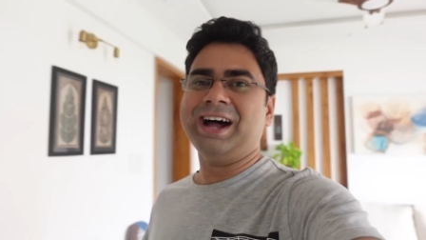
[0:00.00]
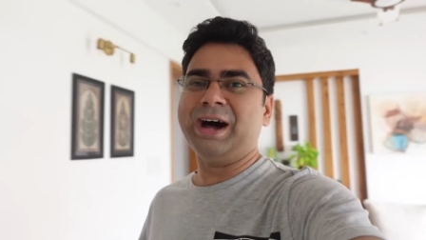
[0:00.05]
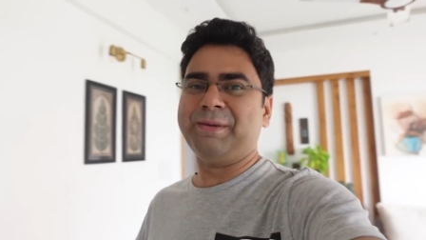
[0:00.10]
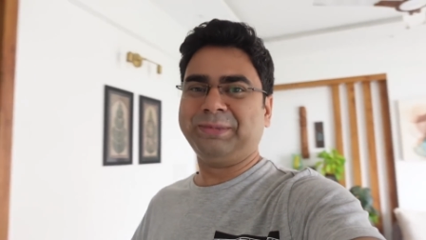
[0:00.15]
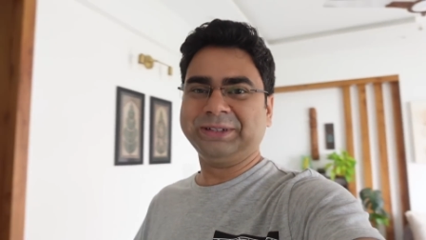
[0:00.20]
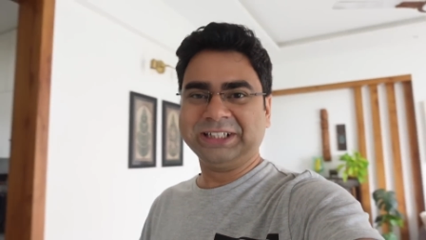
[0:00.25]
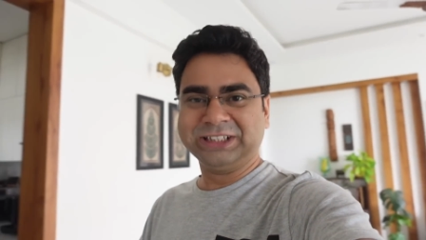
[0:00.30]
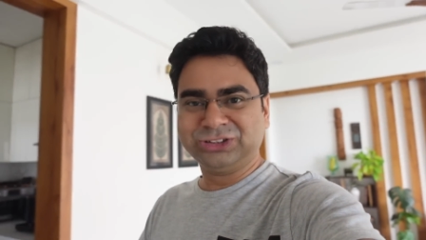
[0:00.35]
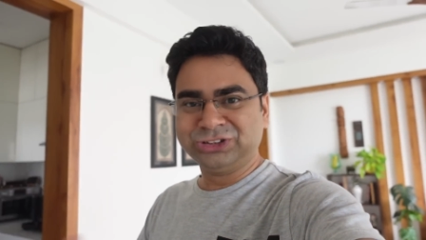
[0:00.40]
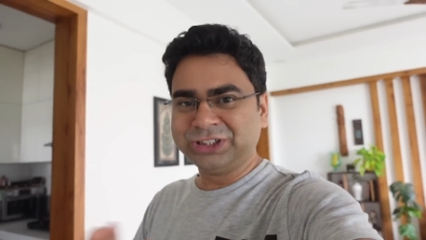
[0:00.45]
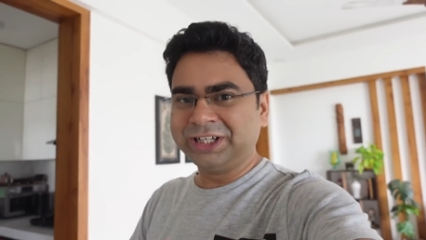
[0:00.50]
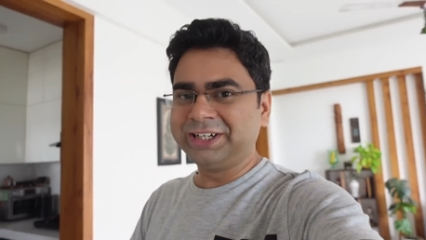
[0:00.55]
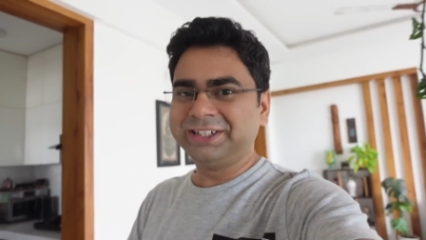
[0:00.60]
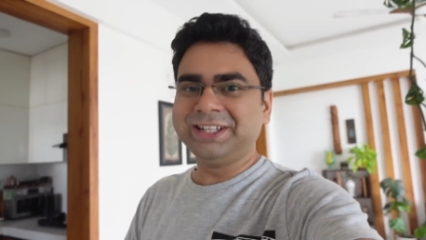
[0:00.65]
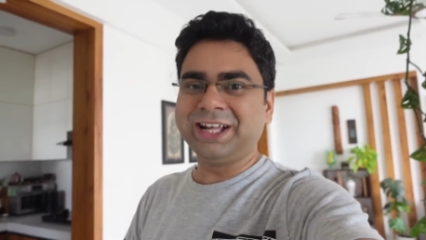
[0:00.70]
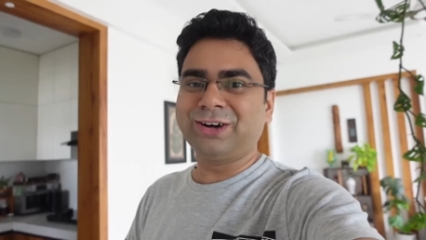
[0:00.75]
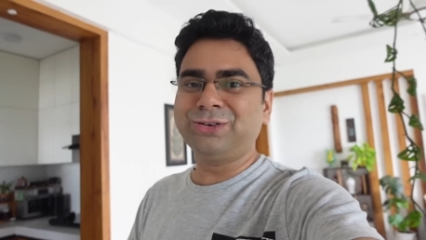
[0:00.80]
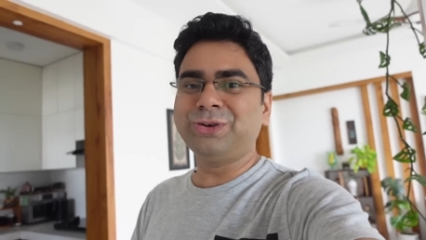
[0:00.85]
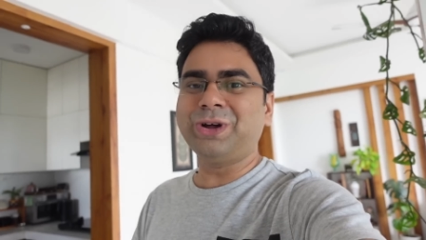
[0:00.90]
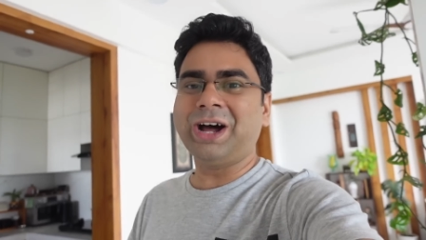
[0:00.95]
আমাদের
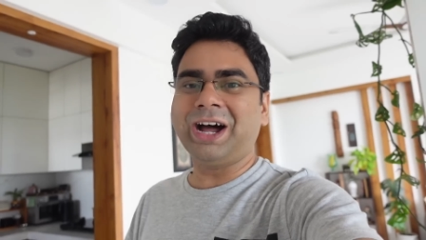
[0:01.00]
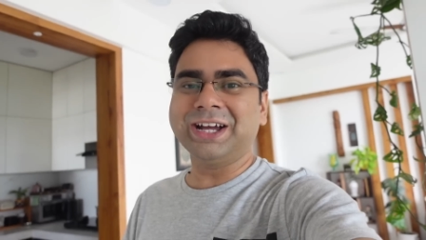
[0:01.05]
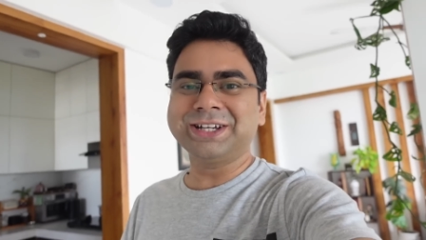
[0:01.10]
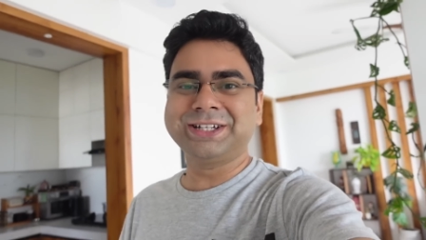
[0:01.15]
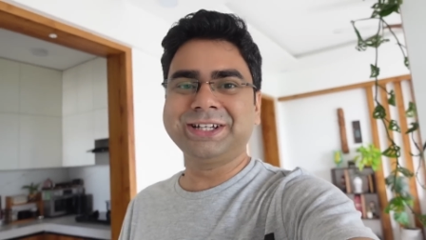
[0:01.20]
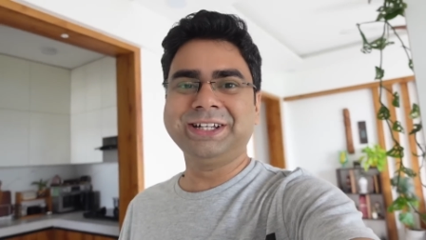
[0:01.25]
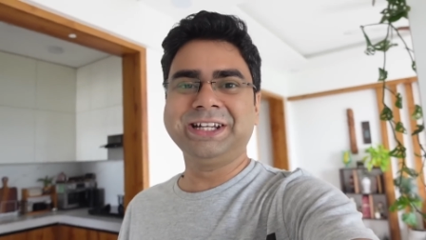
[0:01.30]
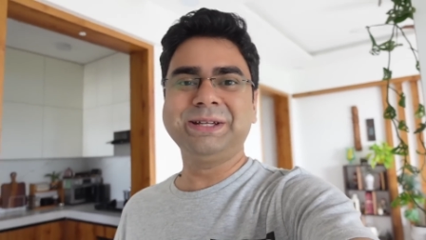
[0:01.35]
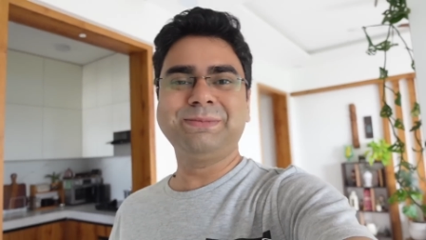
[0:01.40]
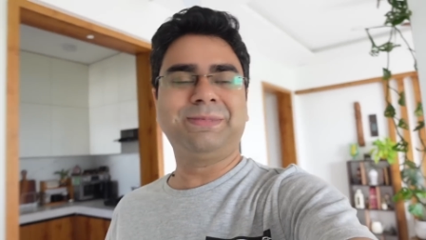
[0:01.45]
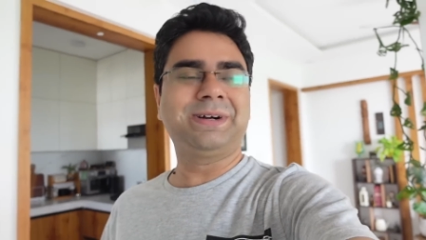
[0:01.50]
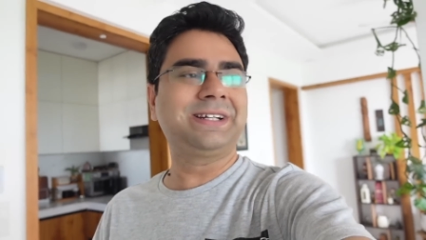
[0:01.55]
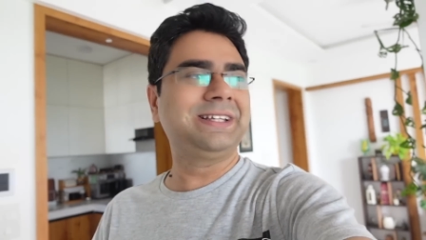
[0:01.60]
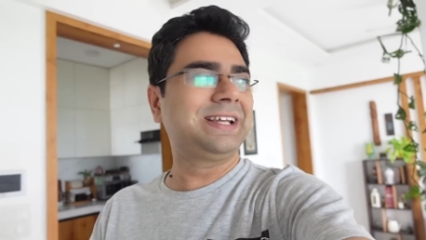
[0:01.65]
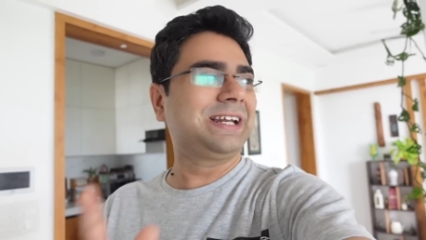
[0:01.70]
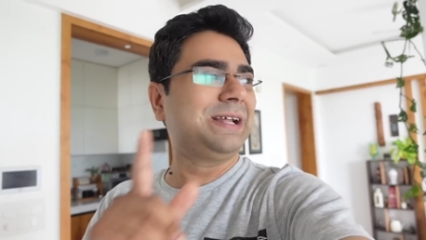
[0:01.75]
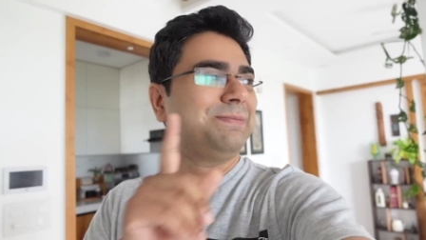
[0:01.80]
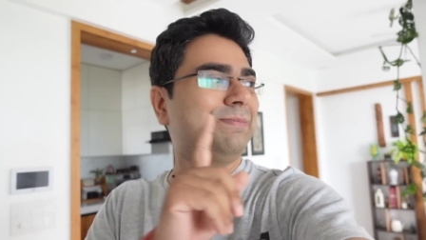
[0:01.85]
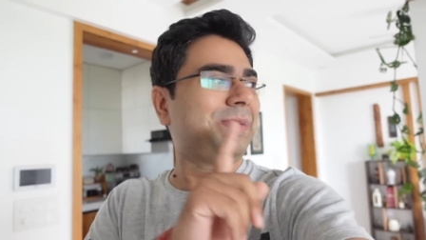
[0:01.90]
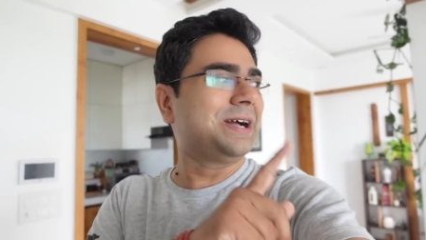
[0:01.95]
সোসাইটিতে এখনো আসেনি বাট
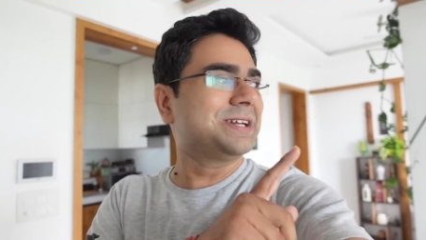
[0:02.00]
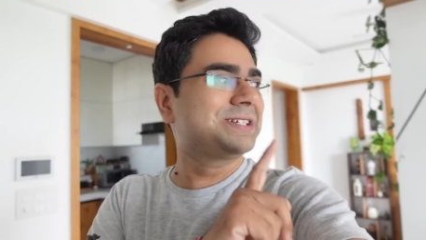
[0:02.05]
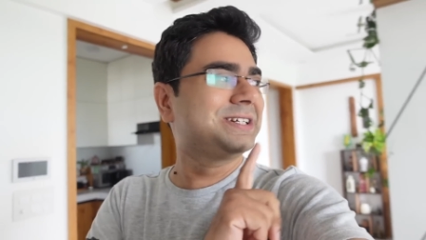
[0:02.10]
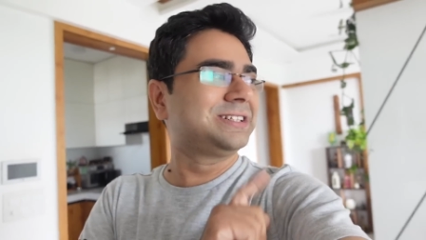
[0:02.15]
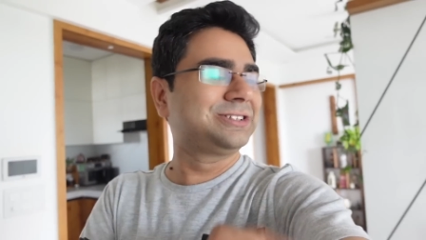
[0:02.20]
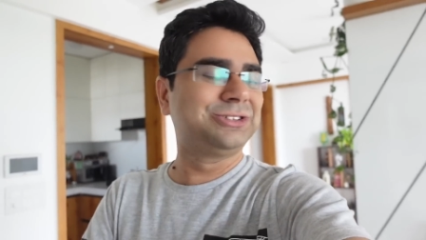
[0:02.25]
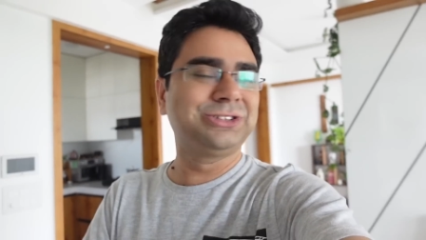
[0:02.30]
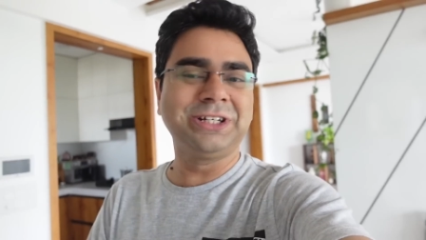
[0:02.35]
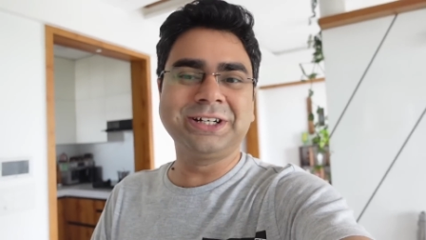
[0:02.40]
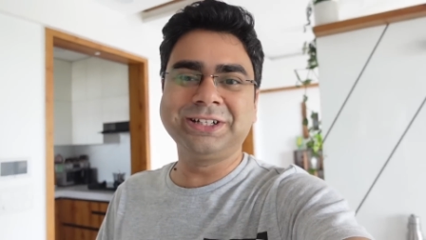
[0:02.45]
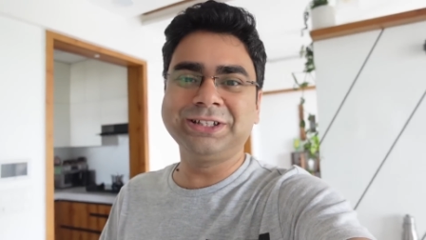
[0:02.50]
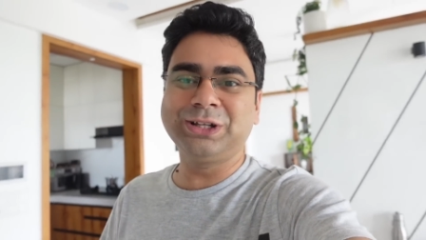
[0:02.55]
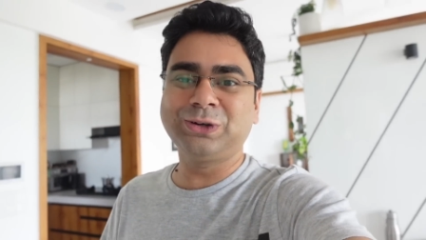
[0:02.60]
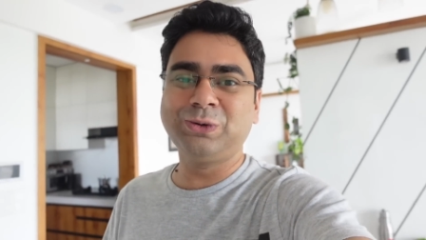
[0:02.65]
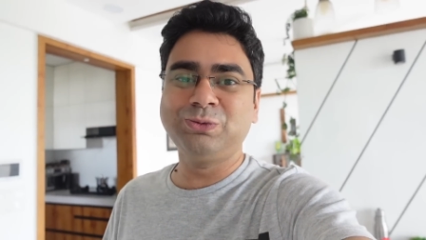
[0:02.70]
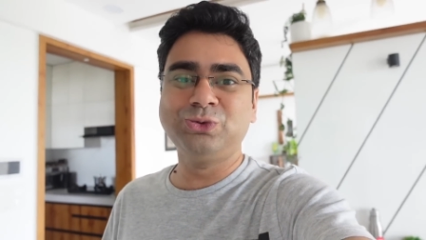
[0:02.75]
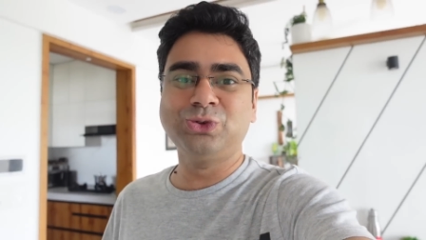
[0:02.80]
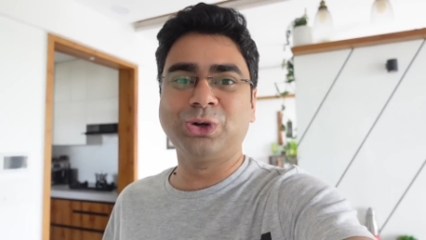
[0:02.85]
দেখলাম পাশের সোসাইটিতে খুব